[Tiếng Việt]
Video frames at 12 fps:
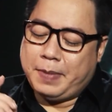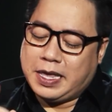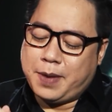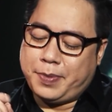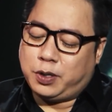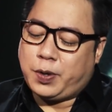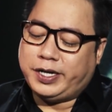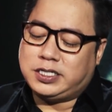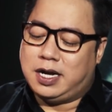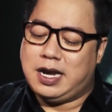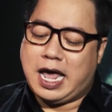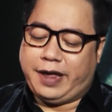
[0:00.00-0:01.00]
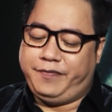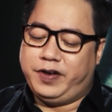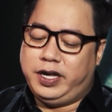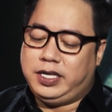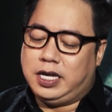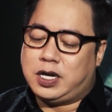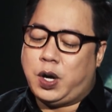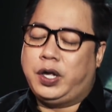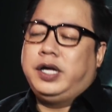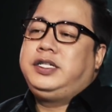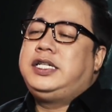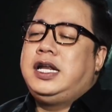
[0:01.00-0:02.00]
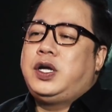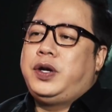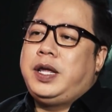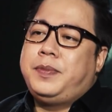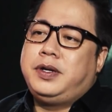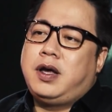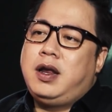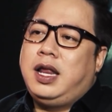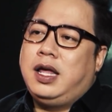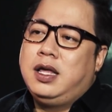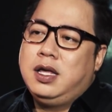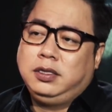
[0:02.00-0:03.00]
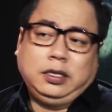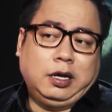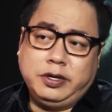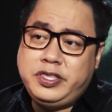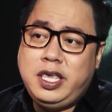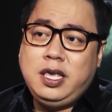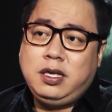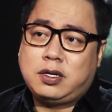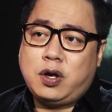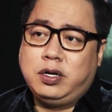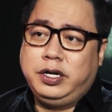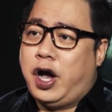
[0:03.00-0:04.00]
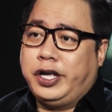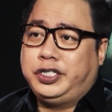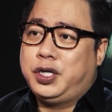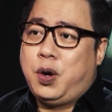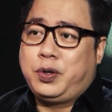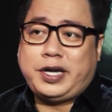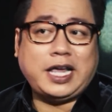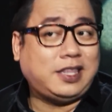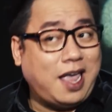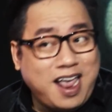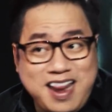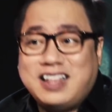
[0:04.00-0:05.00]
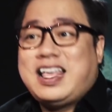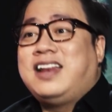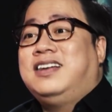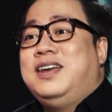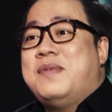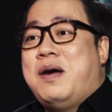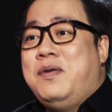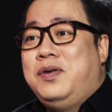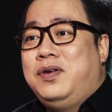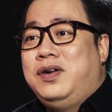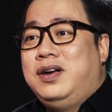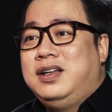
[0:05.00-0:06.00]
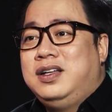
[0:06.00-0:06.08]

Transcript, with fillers: Bây giờ mình quay trở lại với những câu hỏi ở trên Hồi nãy mình nói là tự nhiên có người gọi show Cái thế là thành người mẫu Dạ